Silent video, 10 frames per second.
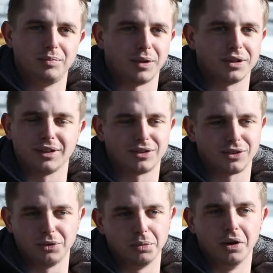plein
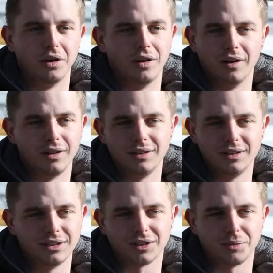d'instruments,
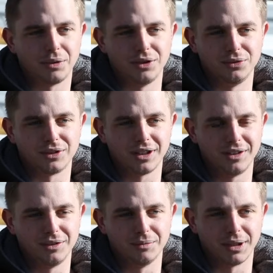des amplis, tout
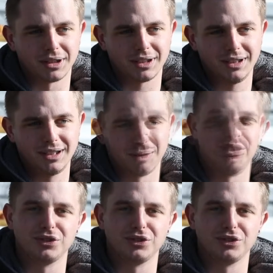ça, et une batterie.